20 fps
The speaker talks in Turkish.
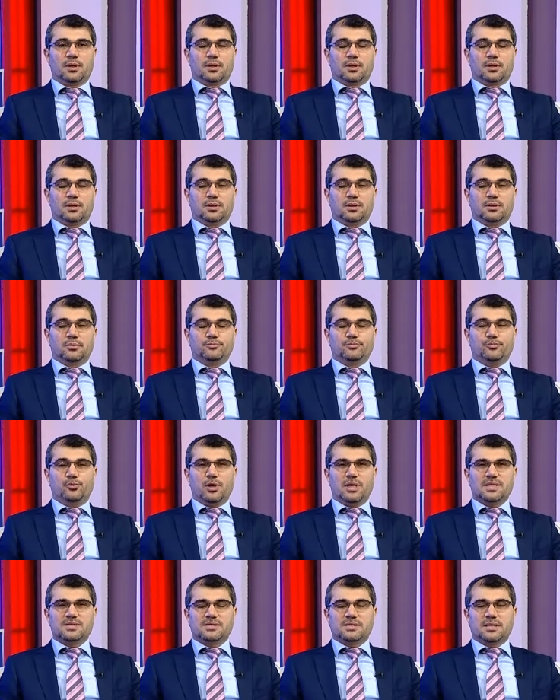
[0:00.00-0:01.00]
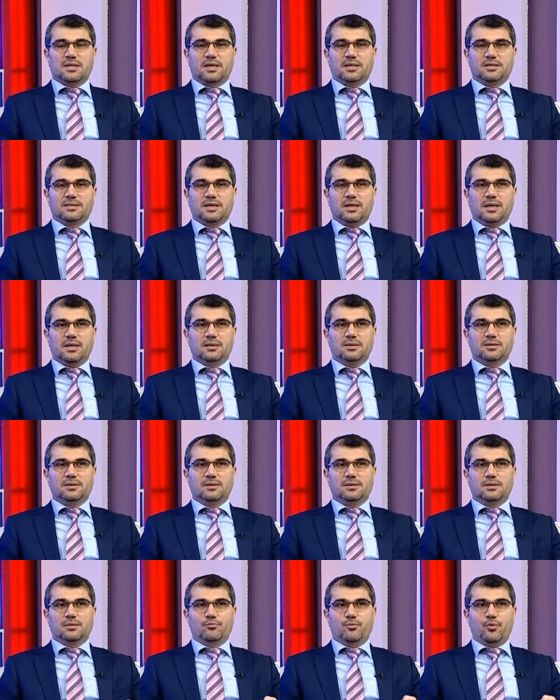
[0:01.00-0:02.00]
E, bu hastalarda
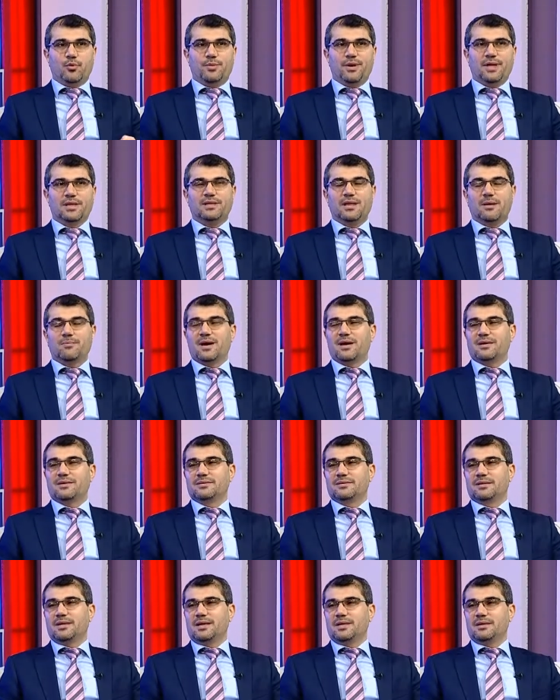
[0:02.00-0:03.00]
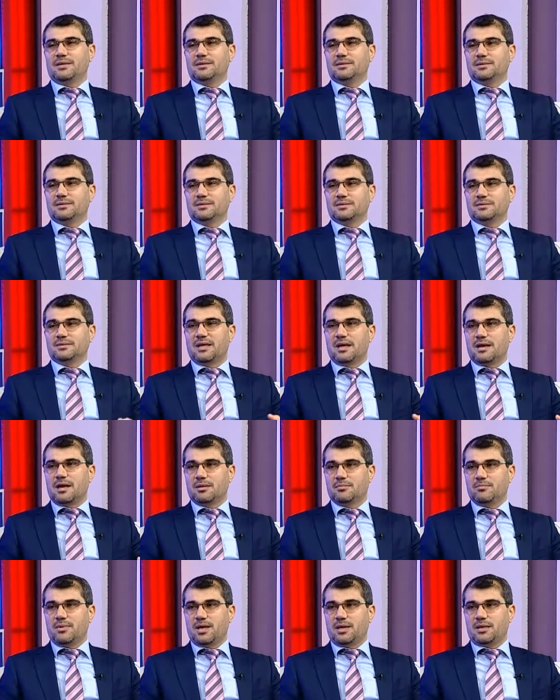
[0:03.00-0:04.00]
böbrek damarında
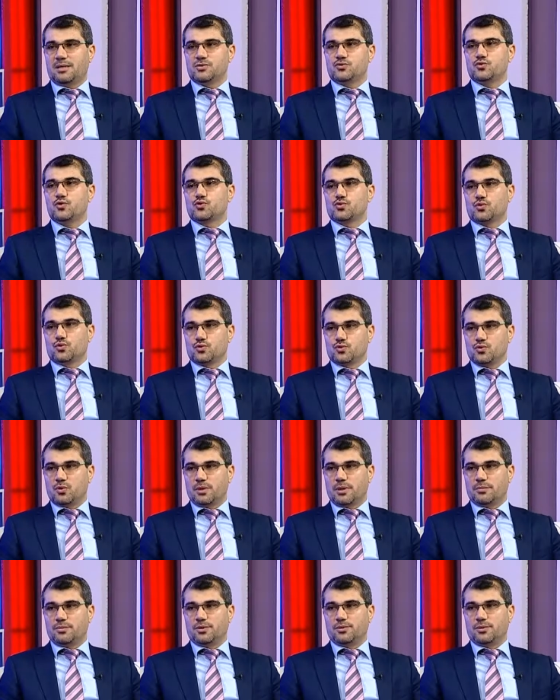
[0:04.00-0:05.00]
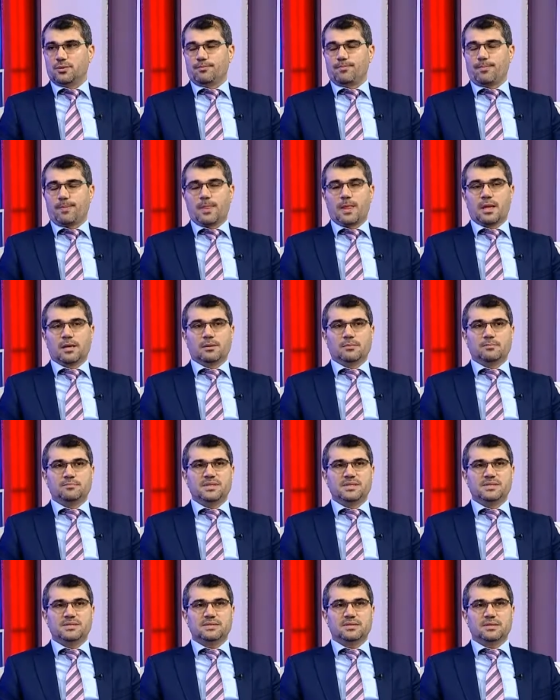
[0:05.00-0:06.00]
daralma söz konusu olabiliyor.
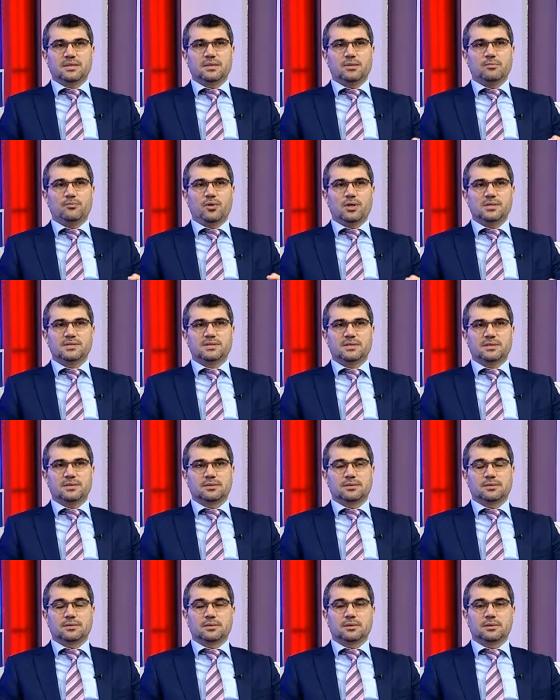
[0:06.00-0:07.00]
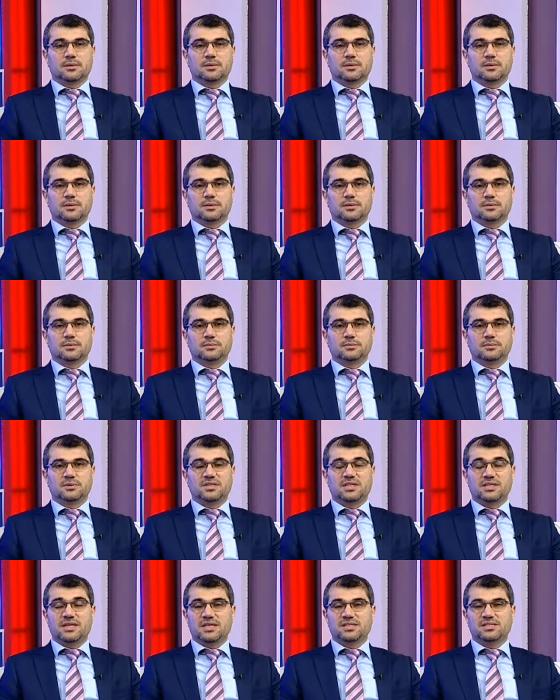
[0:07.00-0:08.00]
Biz e, bu hastanın e,
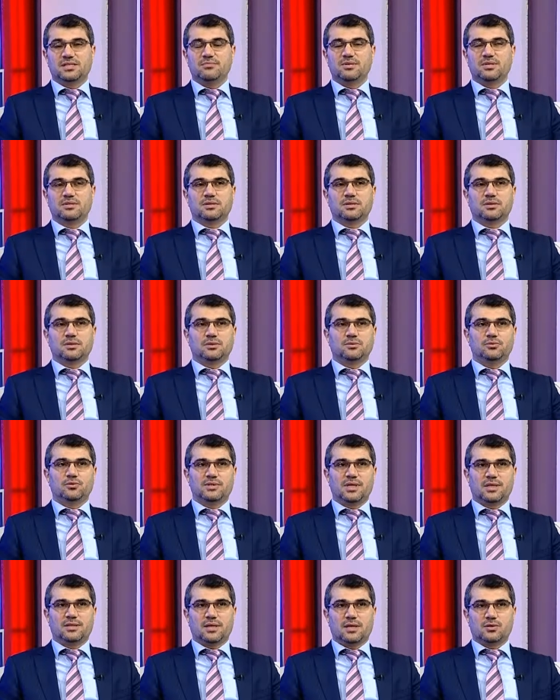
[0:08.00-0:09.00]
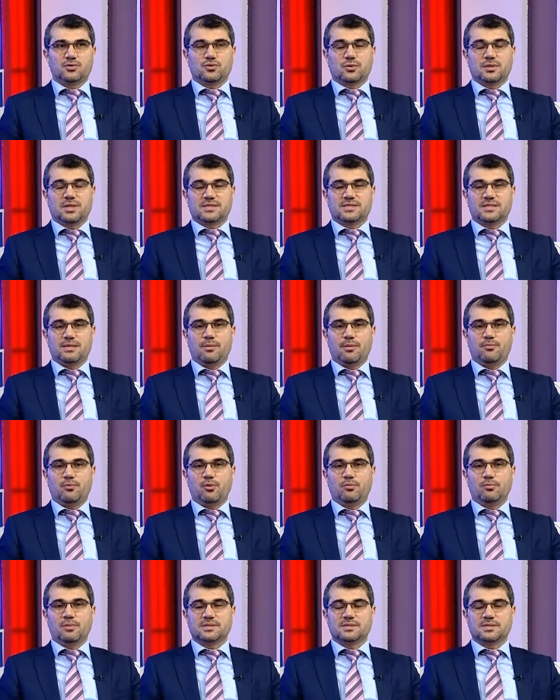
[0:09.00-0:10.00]
dirençli bir yüksek tansiyona sebep
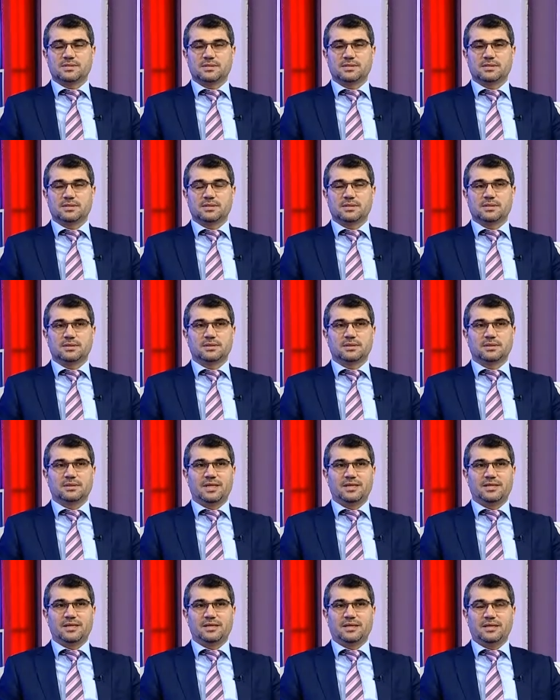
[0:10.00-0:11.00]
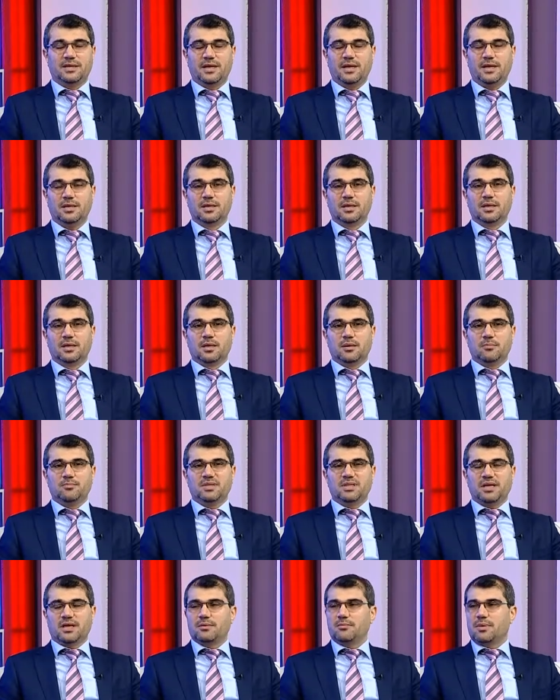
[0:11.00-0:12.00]
olması nedeniyle bir
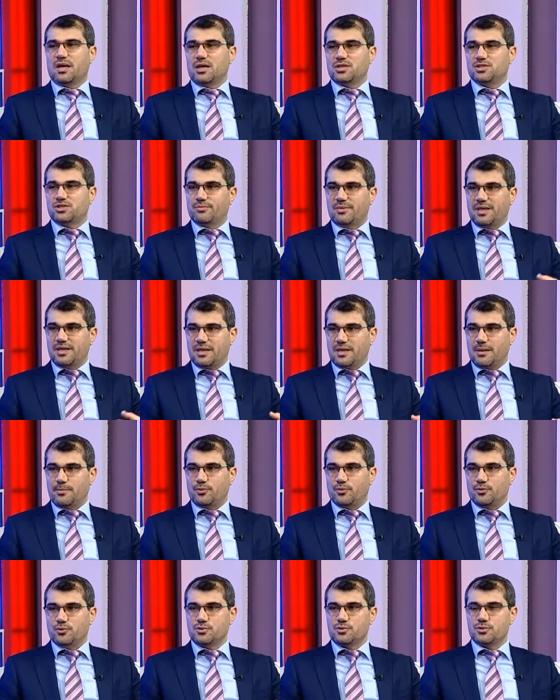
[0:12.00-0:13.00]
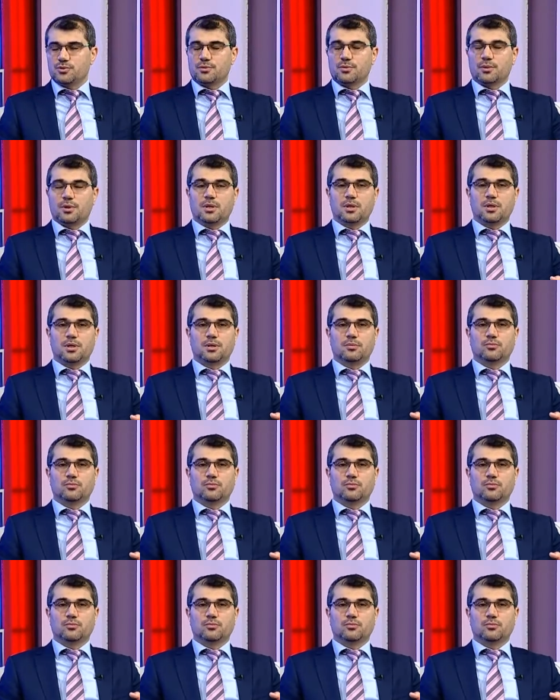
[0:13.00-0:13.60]
takım araştırmalar yapıyoruz. Ee,